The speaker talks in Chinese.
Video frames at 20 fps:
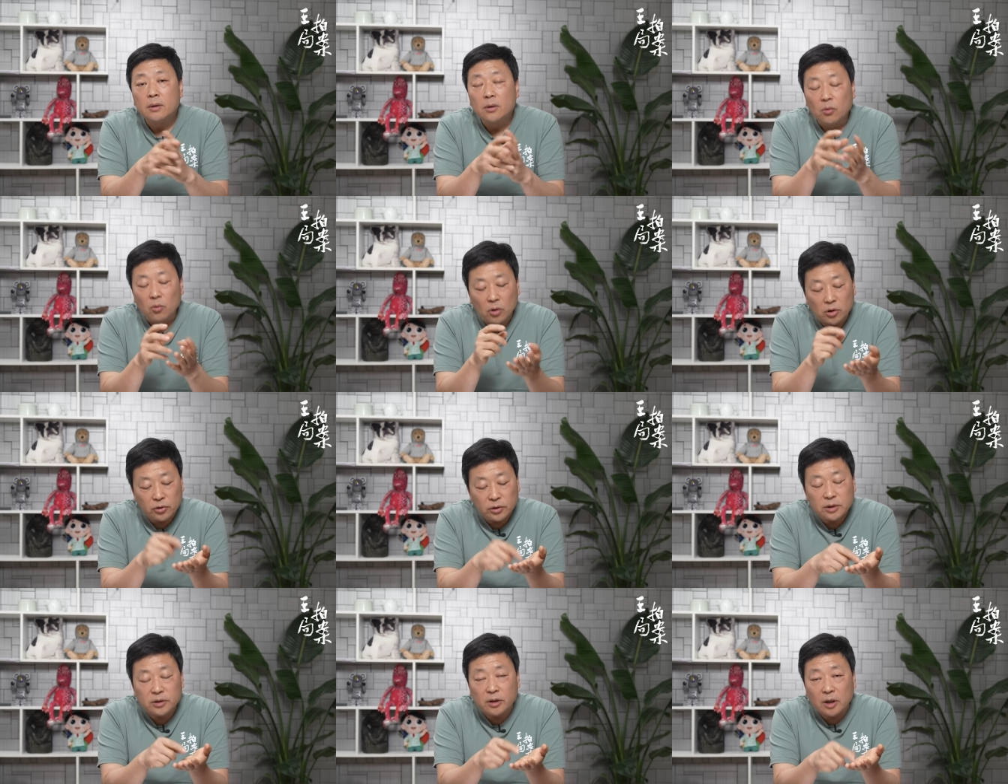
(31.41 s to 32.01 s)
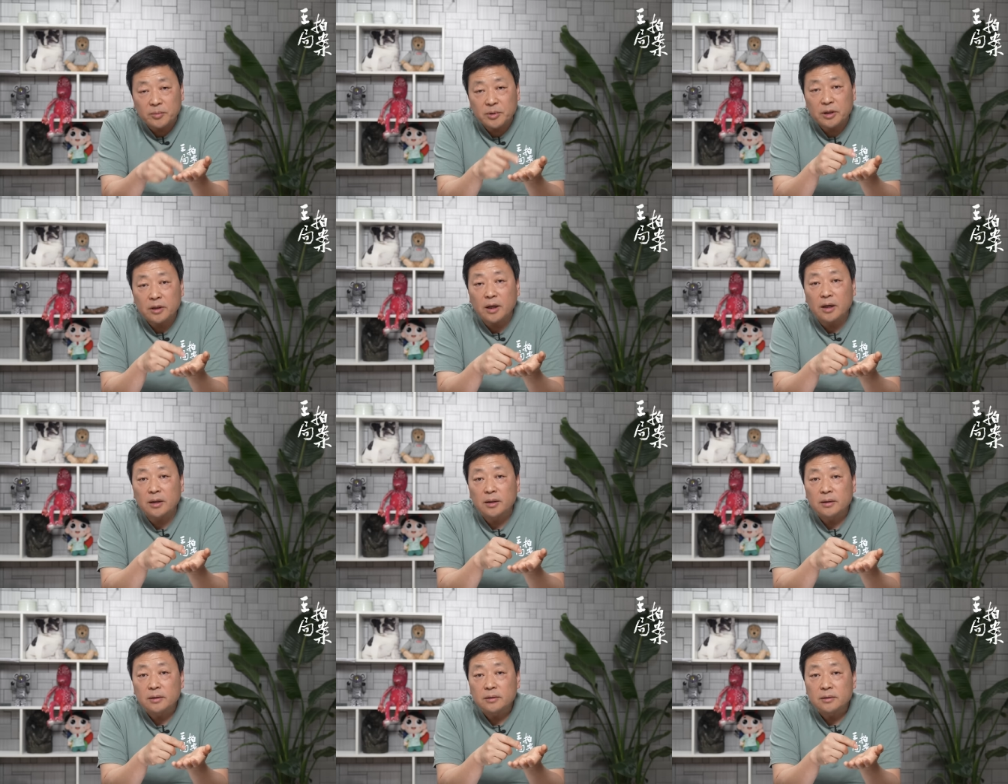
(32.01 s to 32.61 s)
我对邓小平
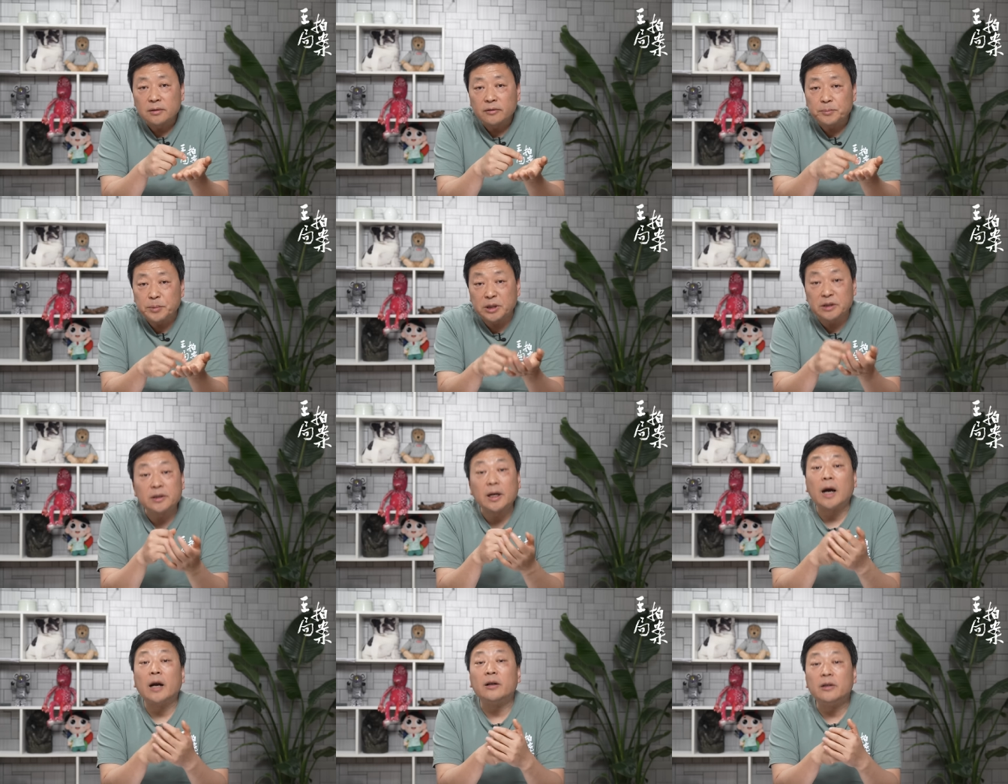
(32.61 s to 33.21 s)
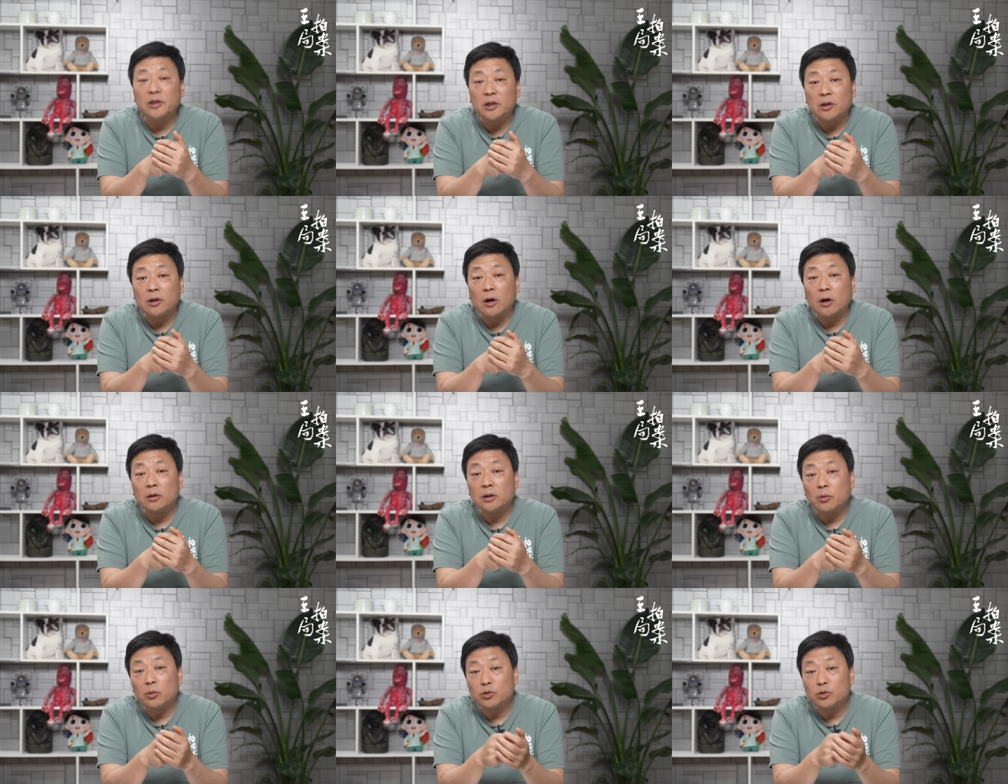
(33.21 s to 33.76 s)
啊评价还是挺高的，